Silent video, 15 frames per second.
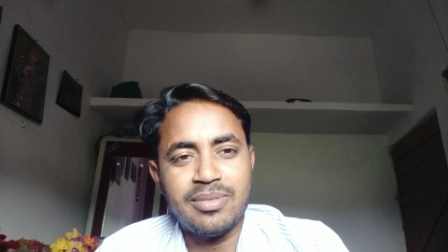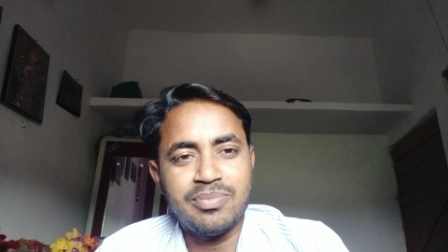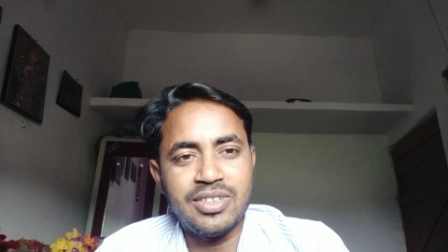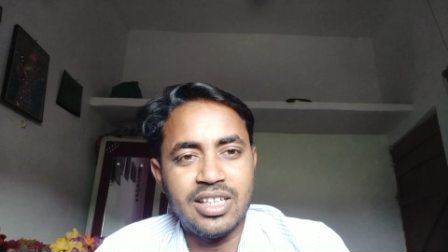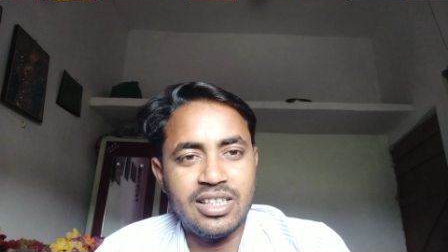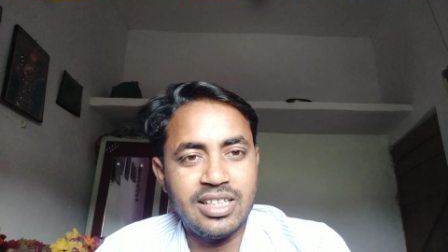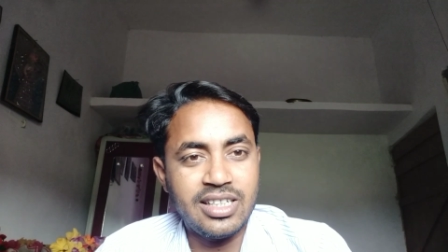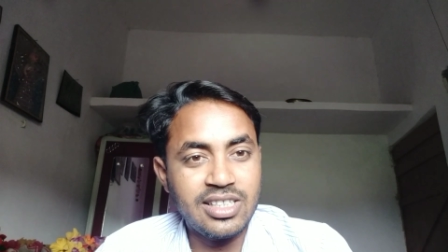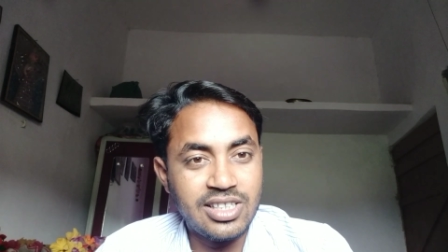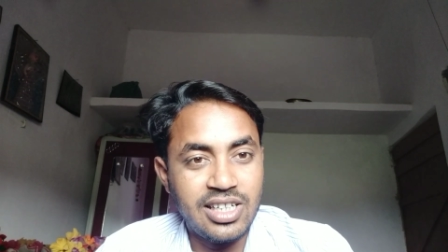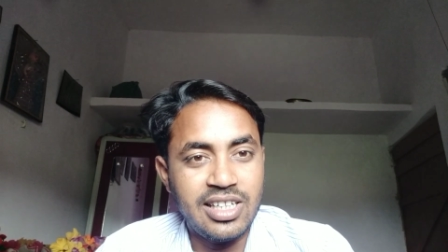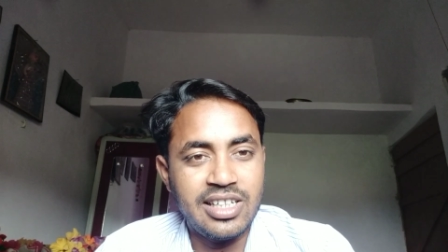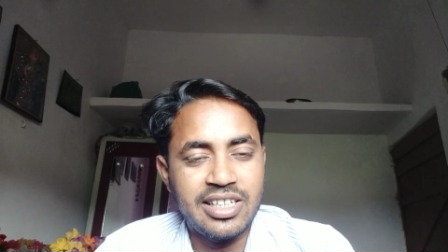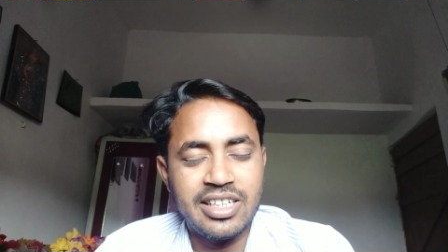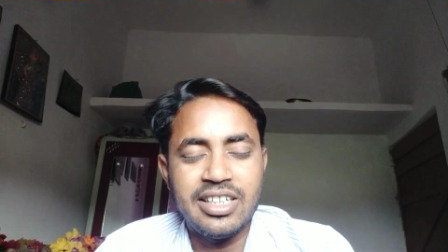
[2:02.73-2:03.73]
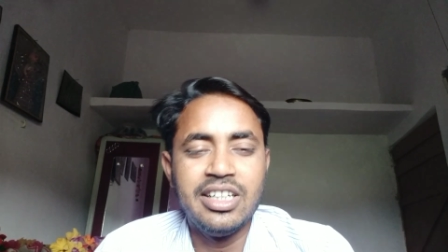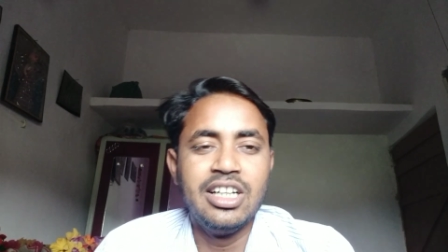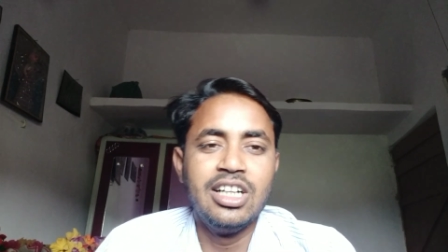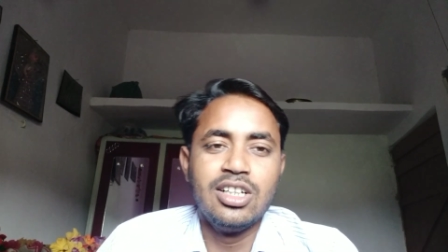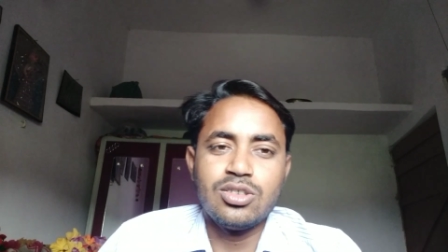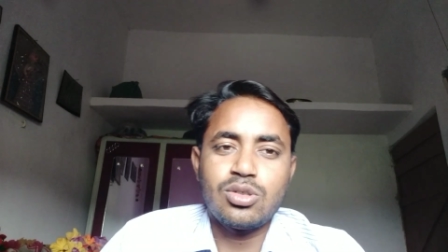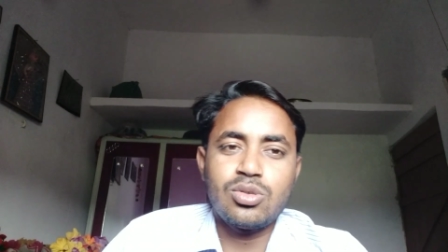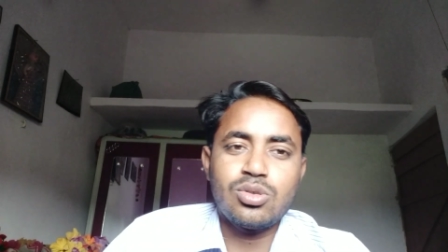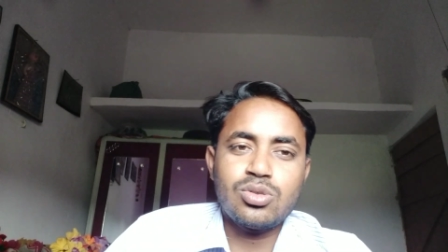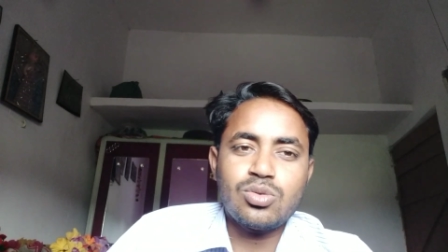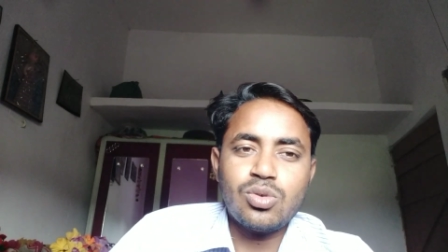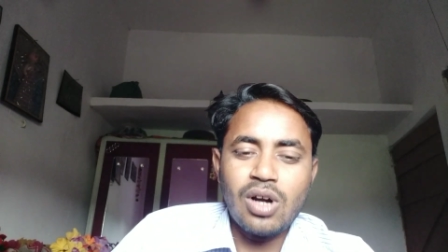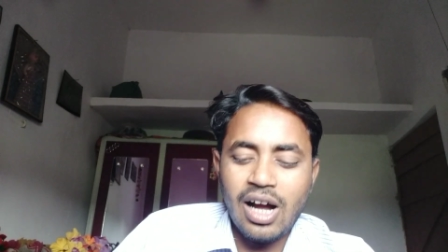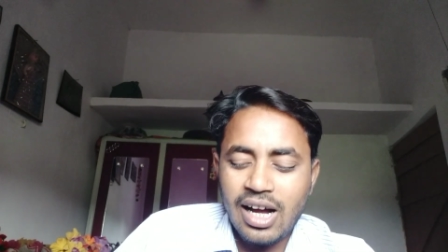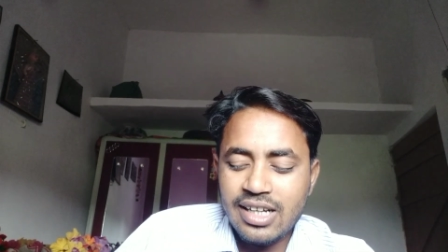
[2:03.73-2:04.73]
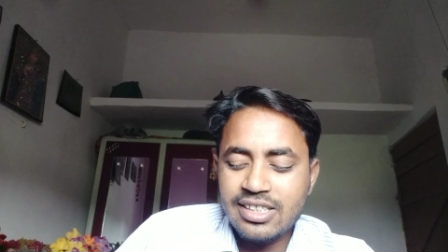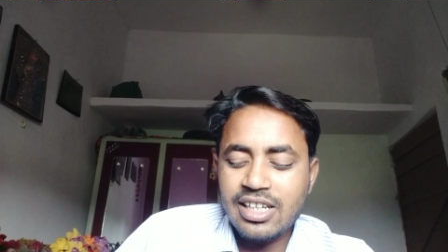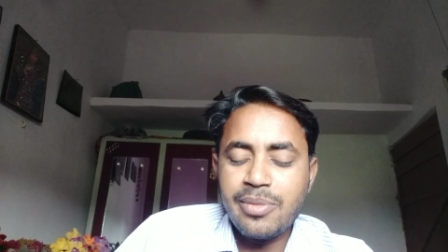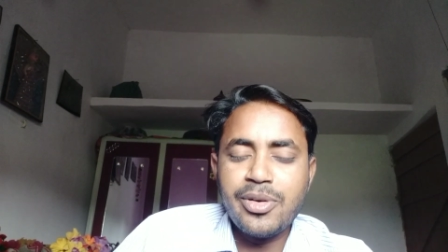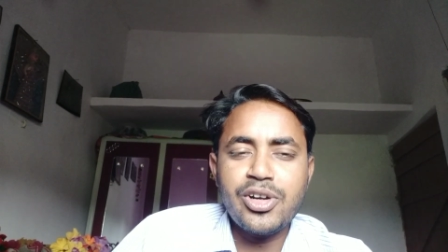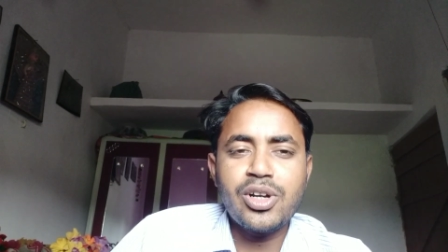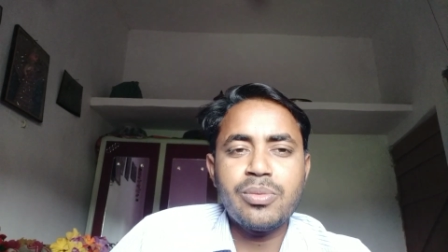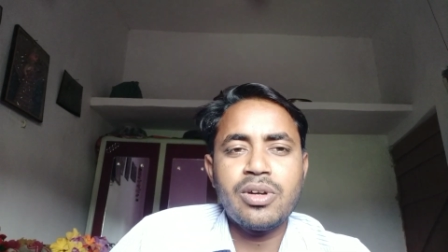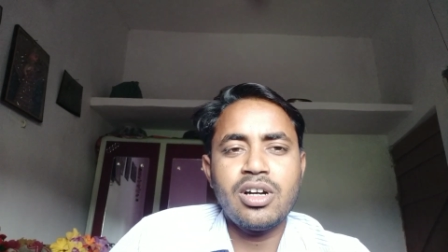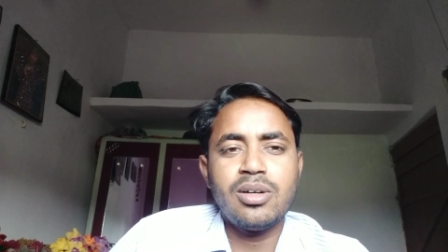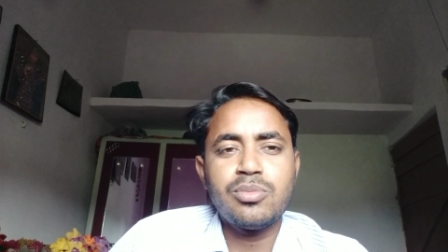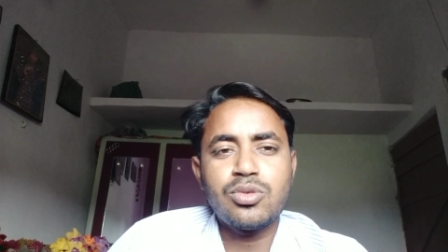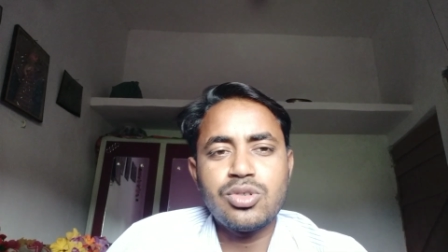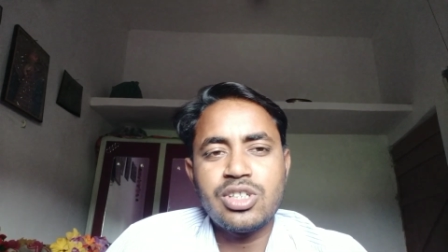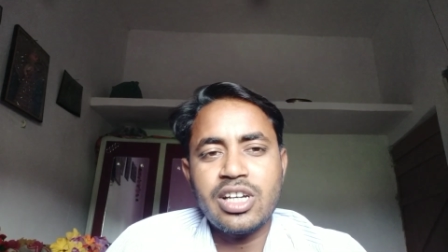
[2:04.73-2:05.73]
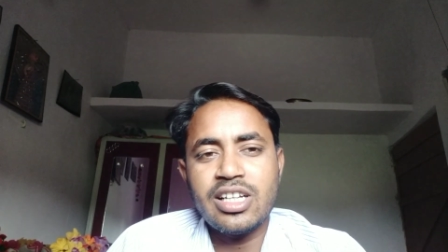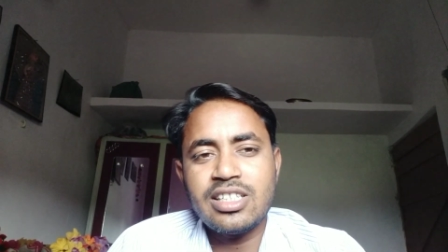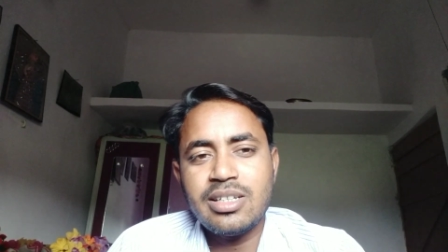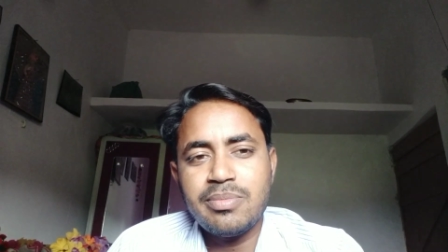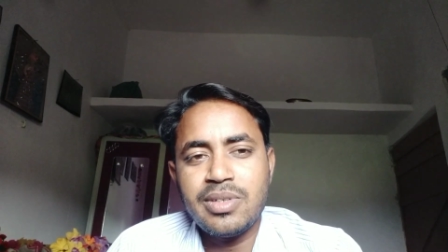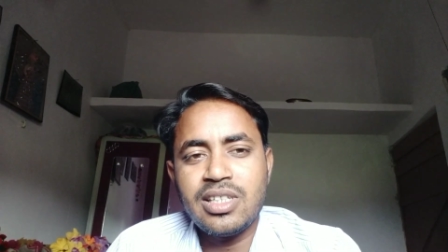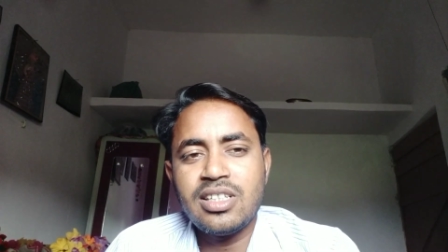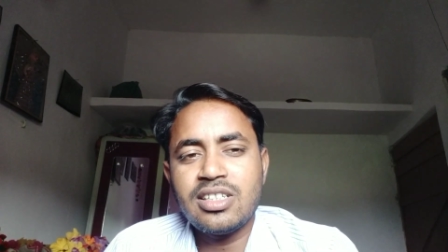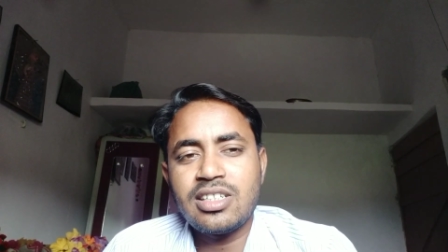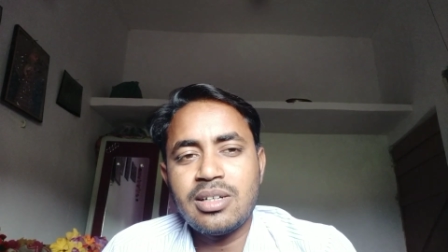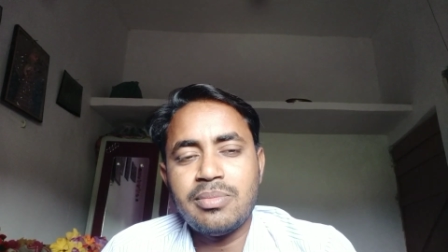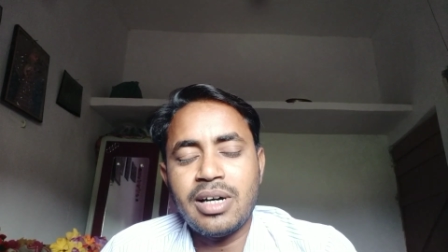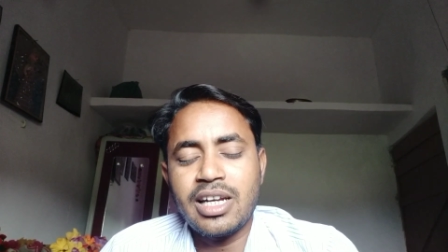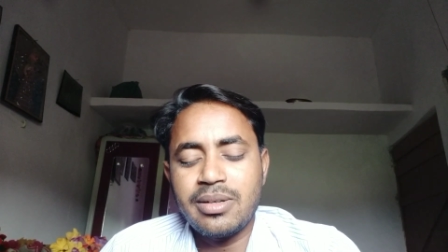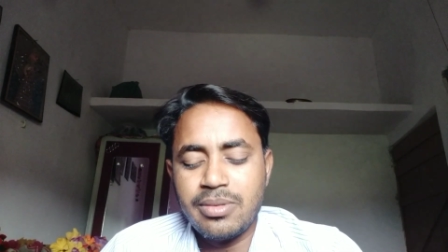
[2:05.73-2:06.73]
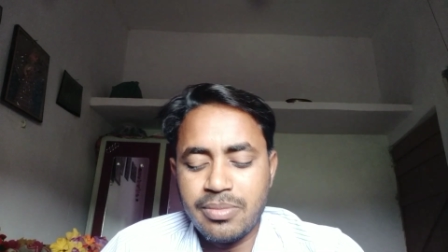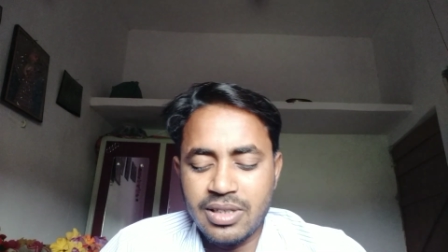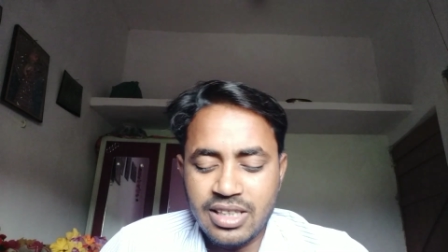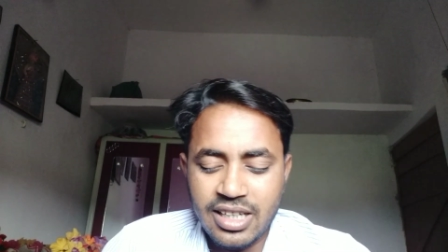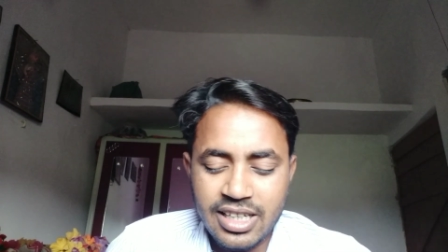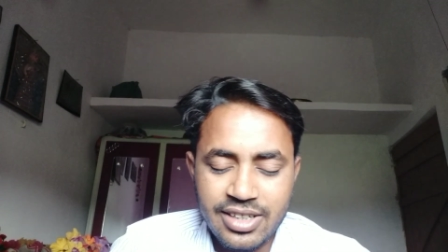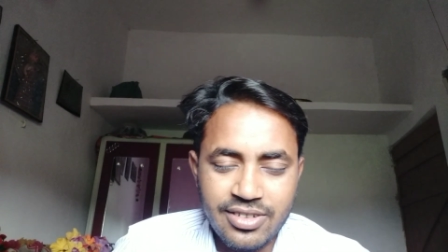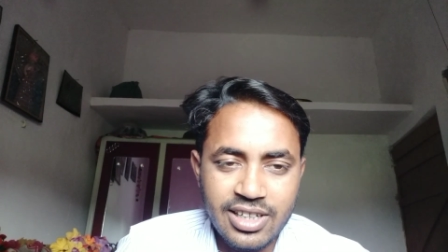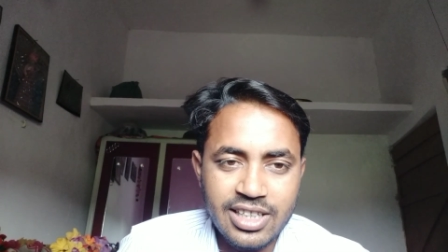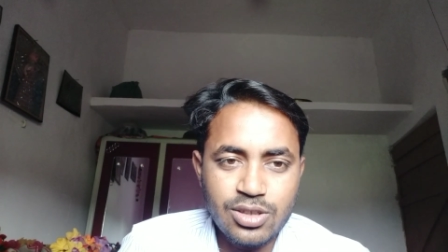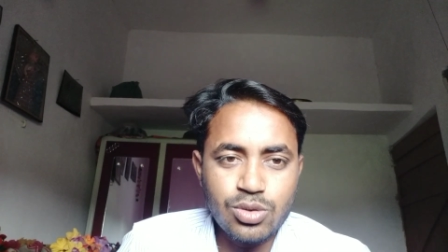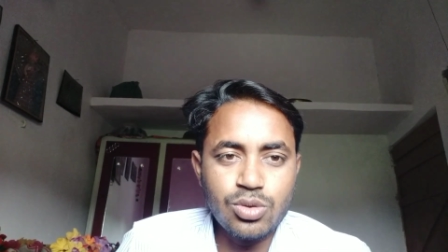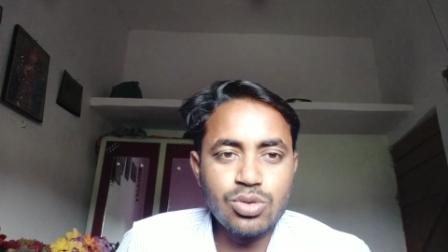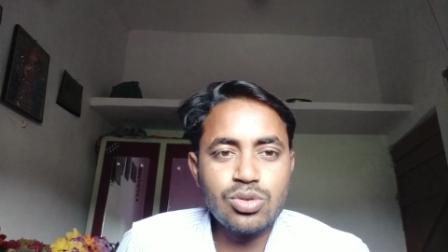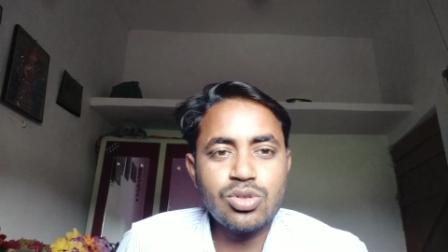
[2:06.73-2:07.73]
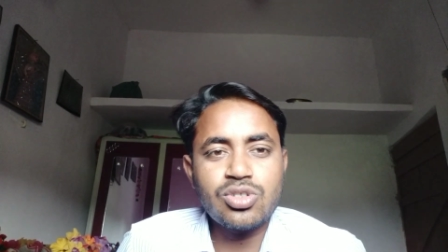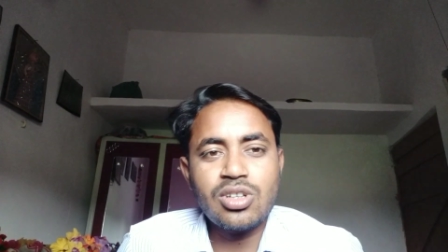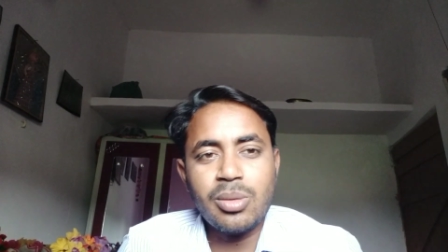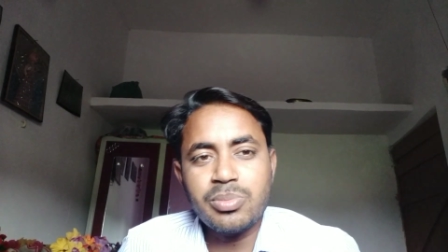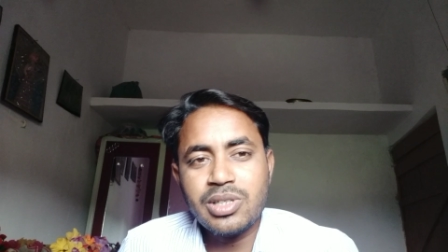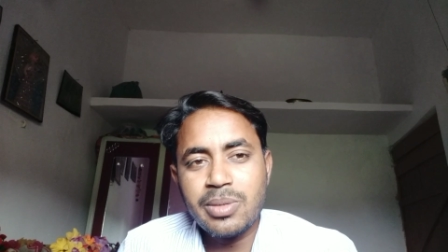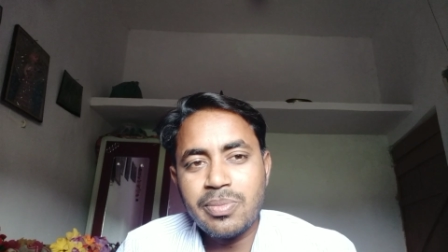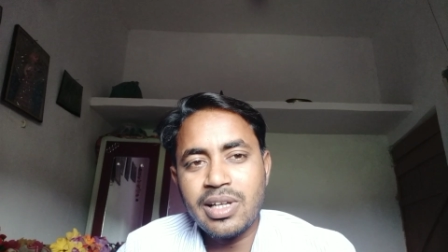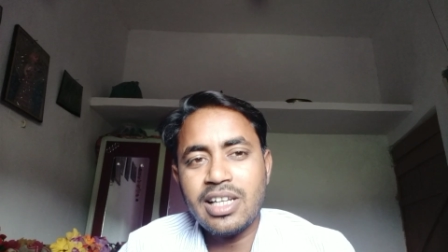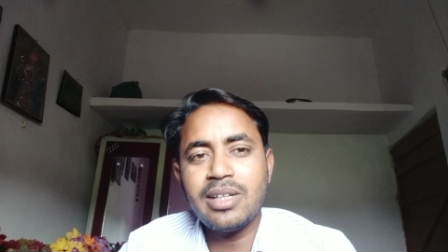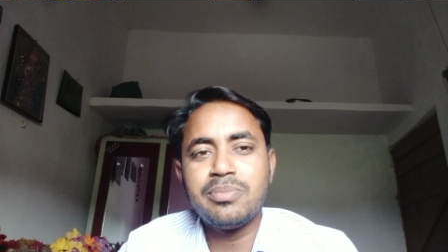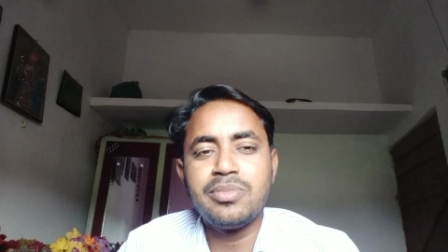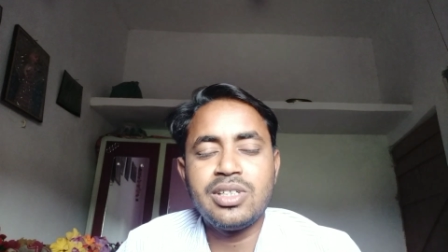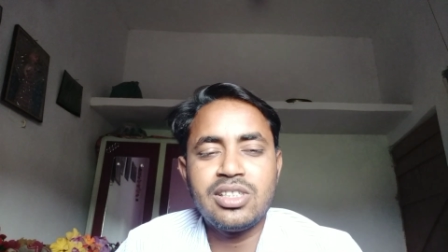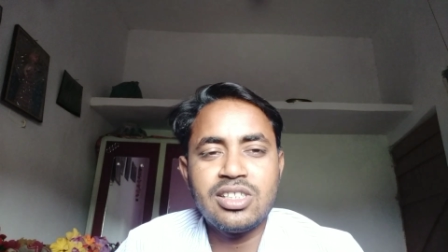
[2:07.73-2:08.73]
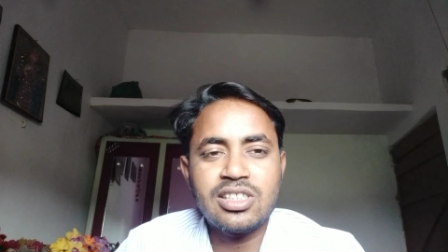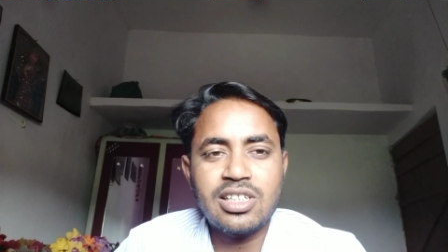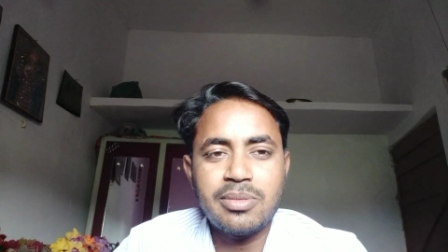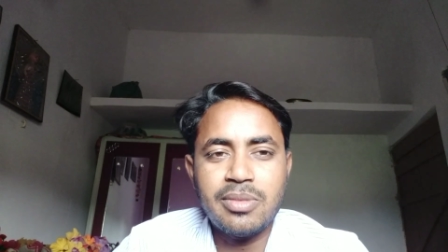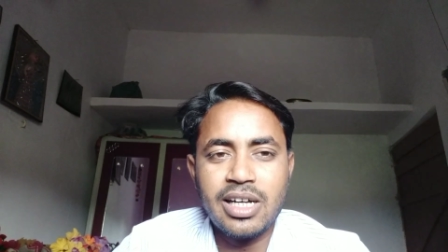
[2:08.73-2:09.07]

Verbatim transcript: धंधा चलेगा तो दोस्तों आज के वीडियो में हम कुछ ऐसे बिजनेस के बारे में बताने वाले थे तो दोस्तों सबसे पहले हम बिजनेस के